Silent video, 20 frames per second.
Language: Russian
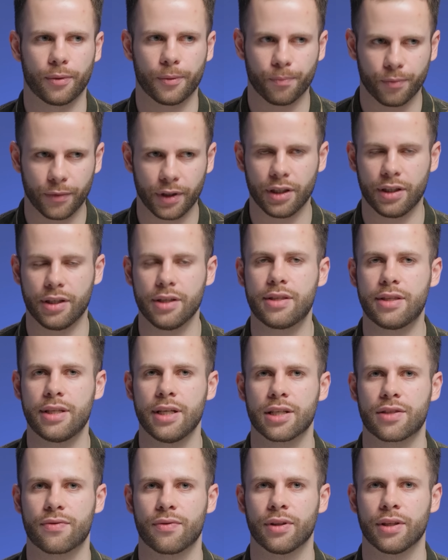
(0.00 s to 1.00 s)

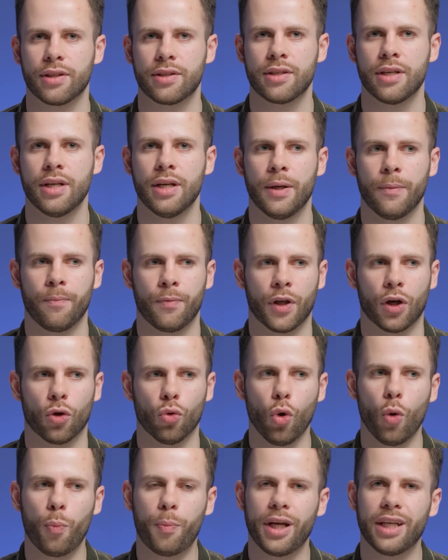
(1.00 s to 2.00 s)
естественность. А,
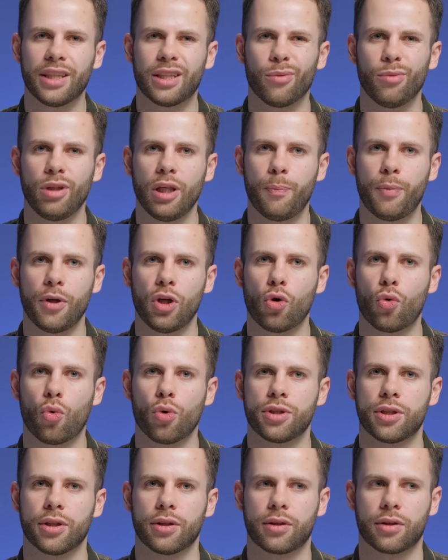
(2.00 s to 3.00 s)
но при этом не
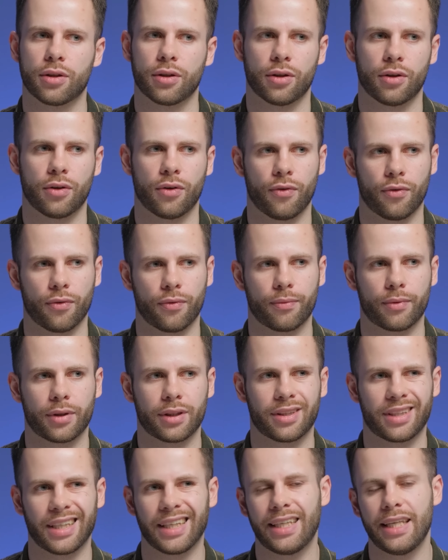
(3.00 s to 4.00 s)
переходит э,
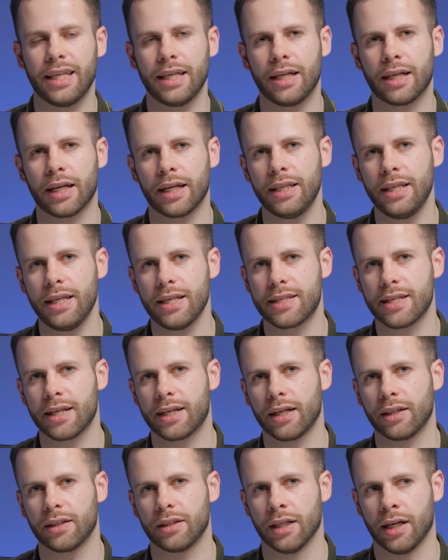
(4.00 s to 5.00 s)
такие границы,
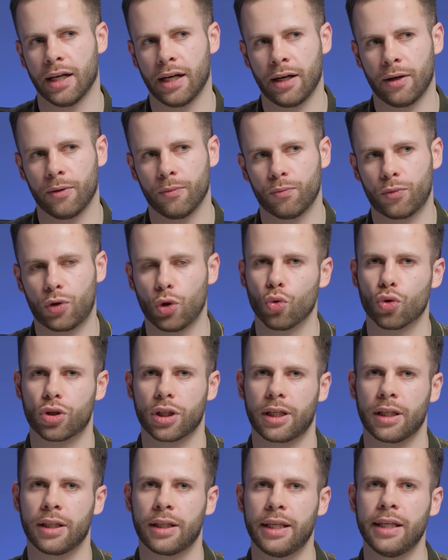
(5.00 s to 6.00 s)
когда ты
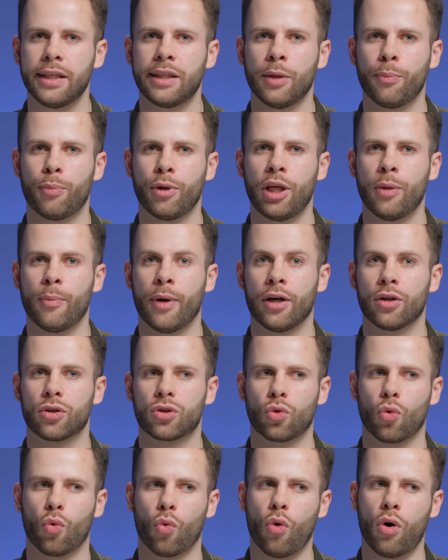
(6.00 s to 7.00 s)
уже конкретно понимаешь,
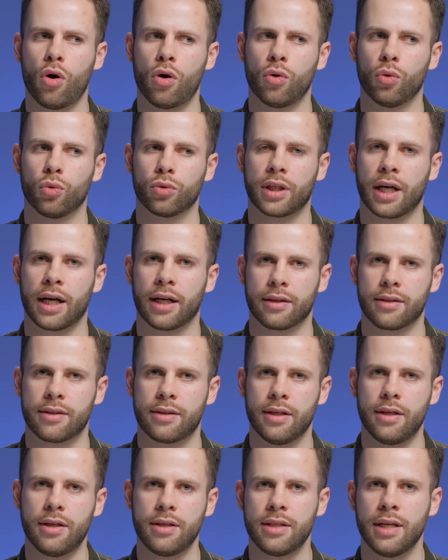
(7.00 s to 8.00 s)
что, о, так,
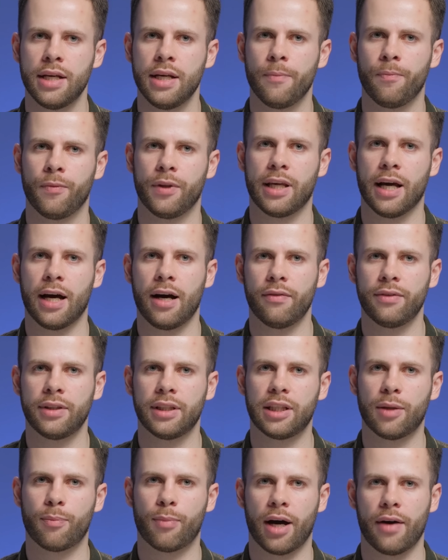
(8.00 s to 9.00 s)
здесь явно
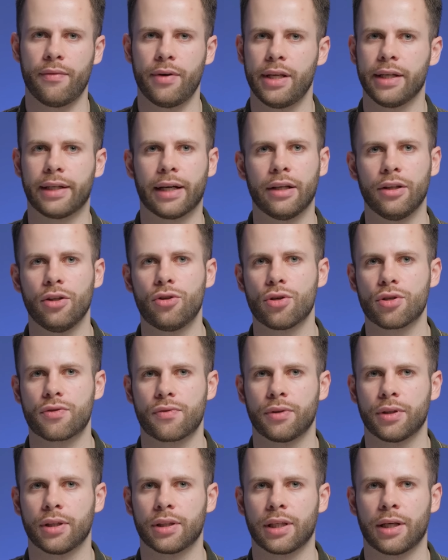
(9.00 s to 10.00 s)
добавили
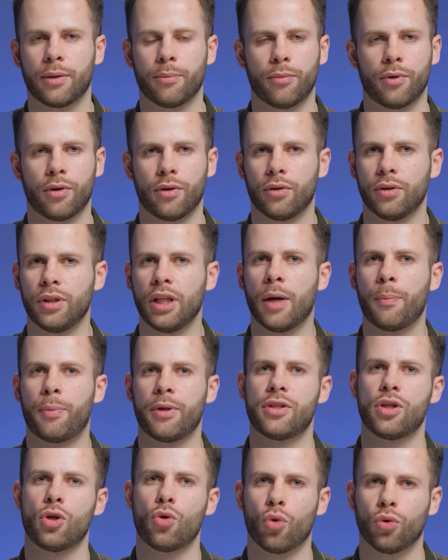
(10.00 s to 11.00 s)
количественно там э, на
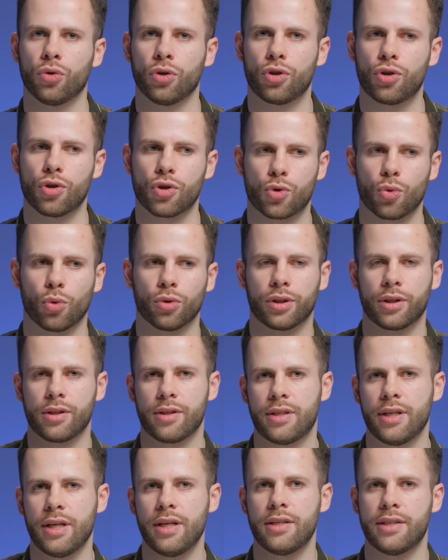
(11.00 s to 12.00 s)
определенных частотах,
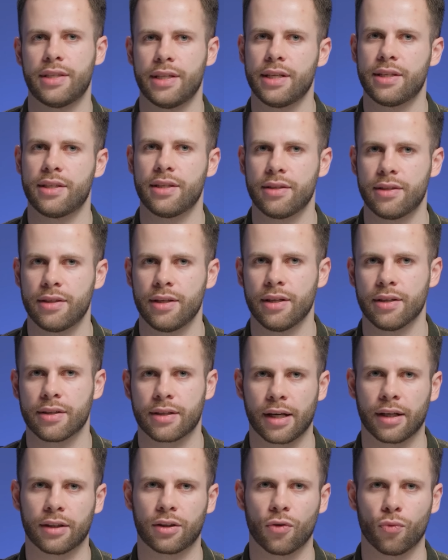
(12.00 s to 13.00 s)
здесь, здесь и здесь.
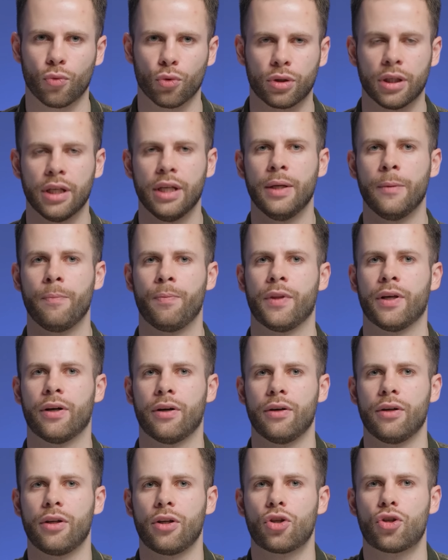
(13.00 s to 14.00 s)
Как-то вот
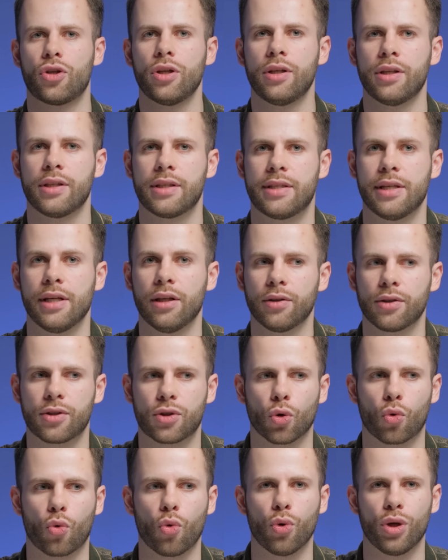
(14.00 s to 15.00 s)
э, решили сделать
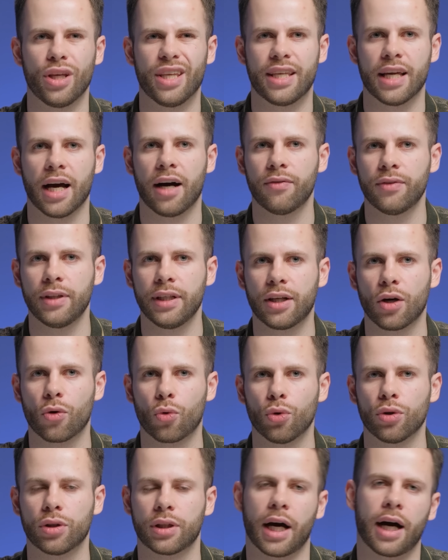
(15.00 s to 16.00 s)
такой явный
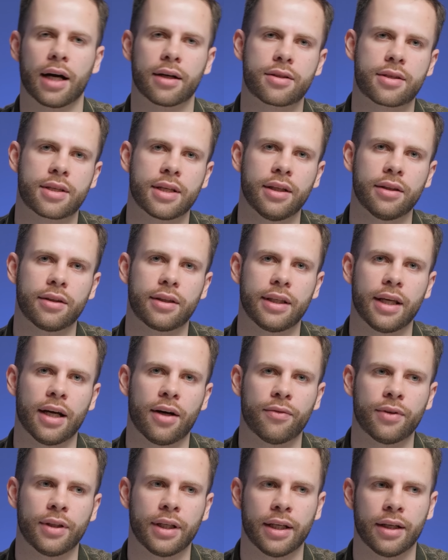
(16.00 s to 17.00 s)
какой-то акцент,
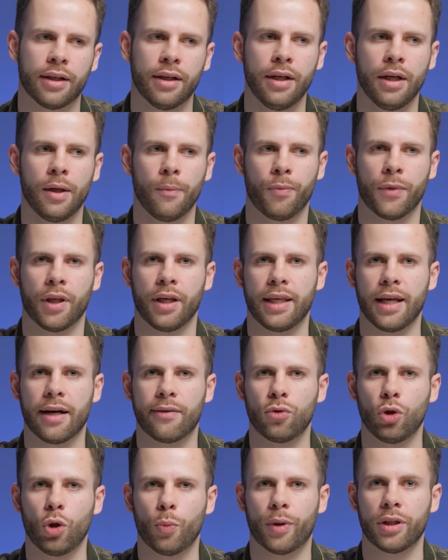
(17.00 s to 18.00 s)
явные,
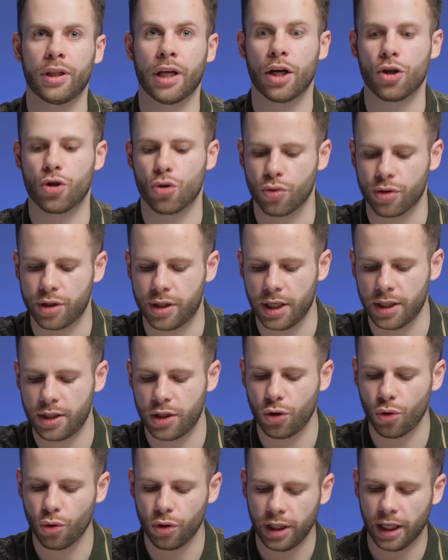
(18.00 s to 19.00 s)
явную подачу. Здесь
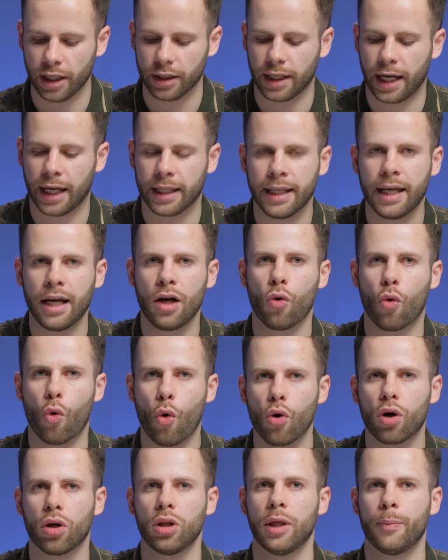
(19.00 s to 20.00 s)
ее нет. Она
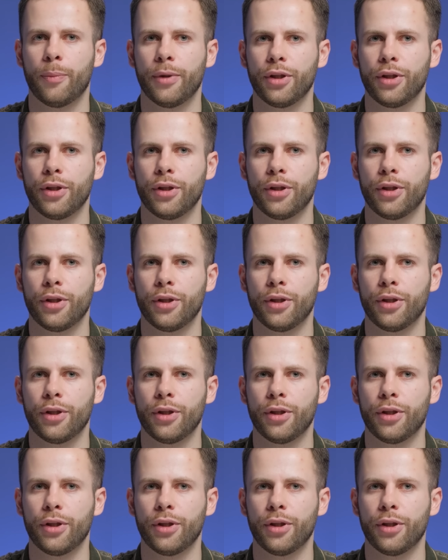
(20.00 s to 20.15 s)
около